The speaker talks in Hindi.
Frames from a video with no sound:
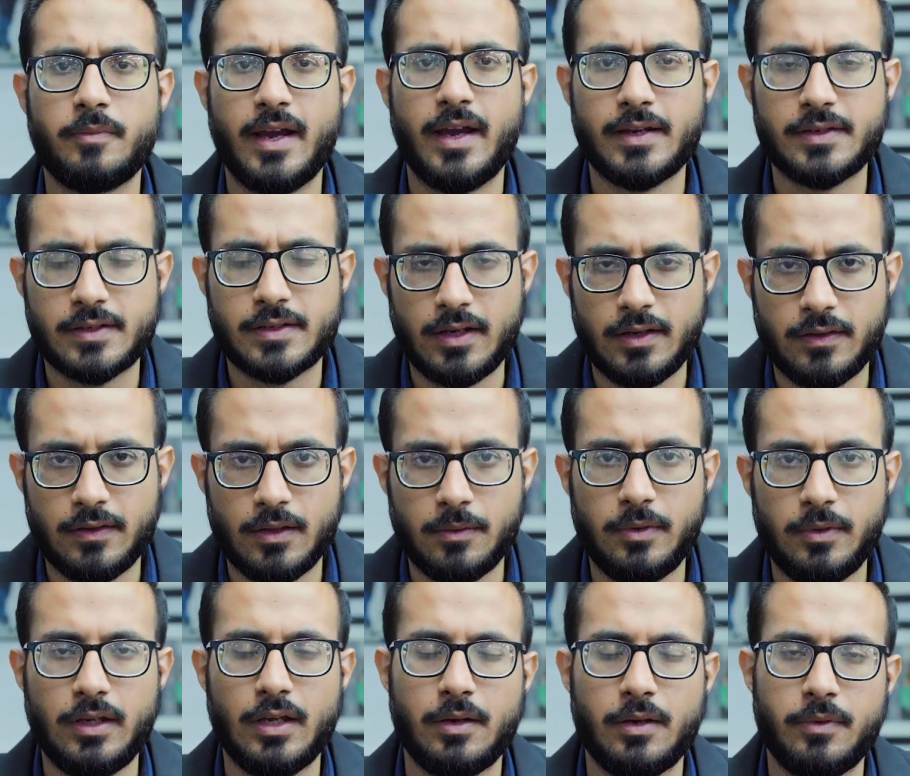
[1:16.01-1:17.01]
बैंक्स के अंदर
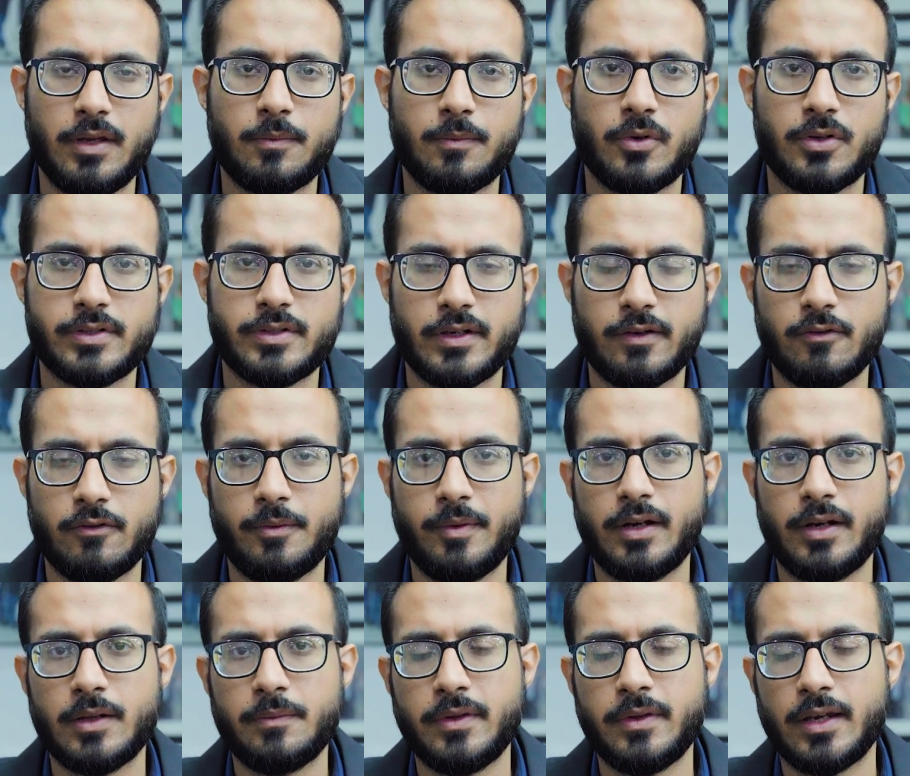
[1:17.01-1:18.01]
भी हमें एक पॉजिटिव
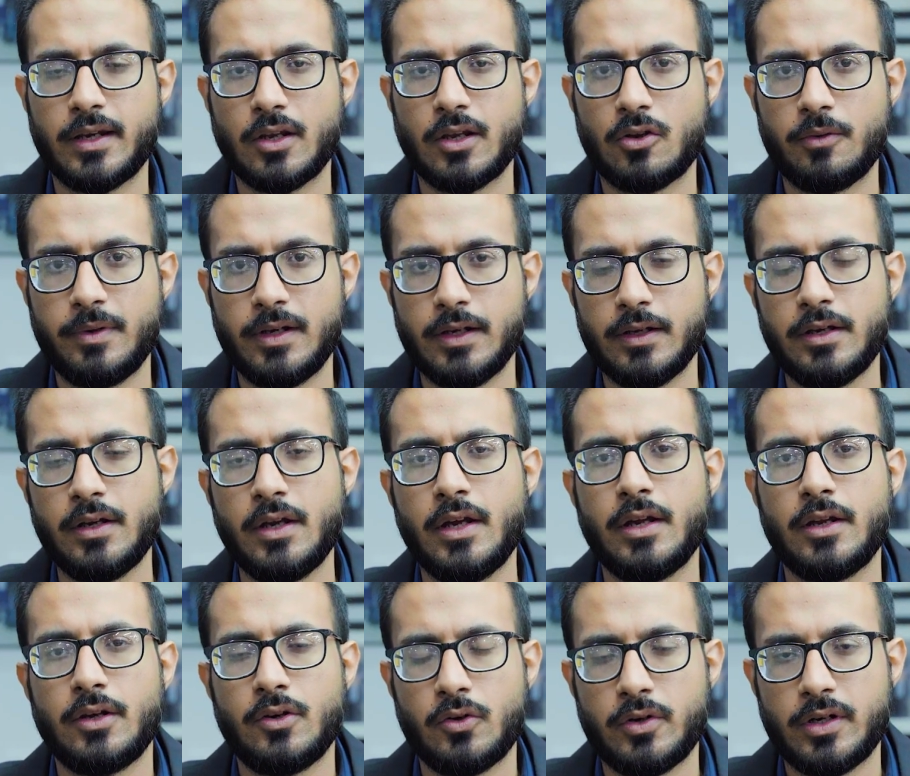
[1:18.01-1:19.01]
मोमेंटम देखने को मिला
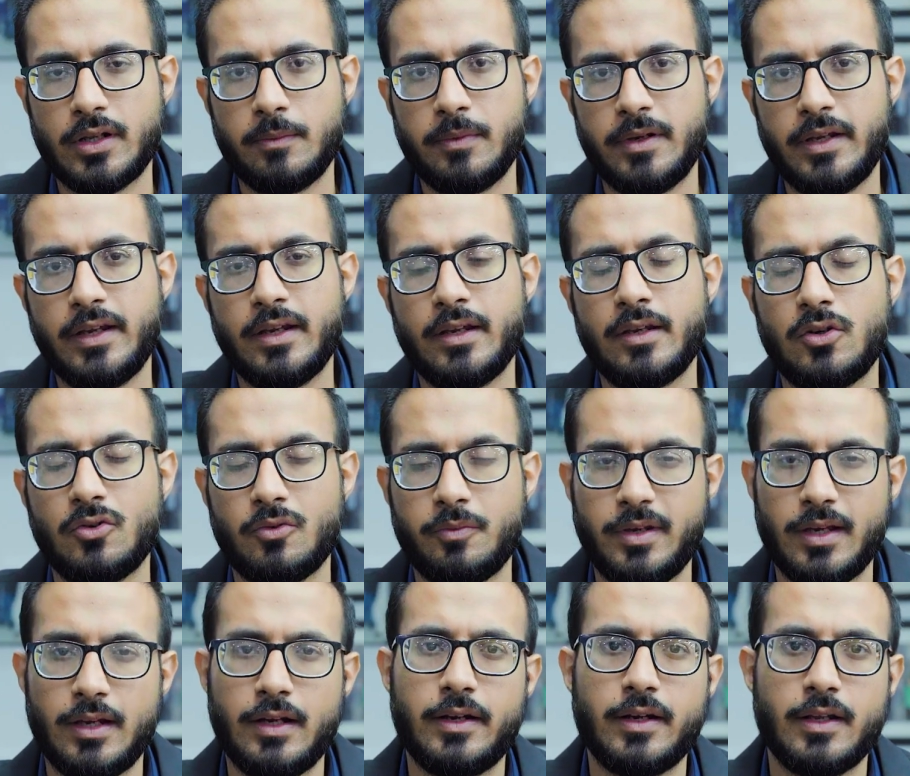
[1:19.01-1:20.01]
नोटिवली इन यू
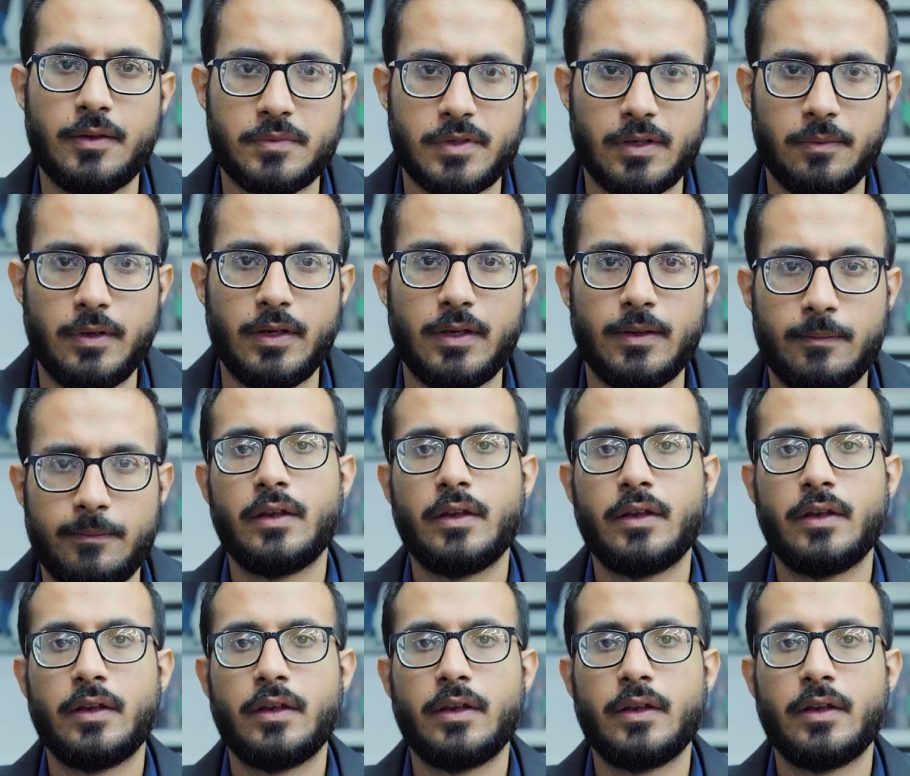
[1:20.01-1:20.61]
बी एल एंड एम सी बी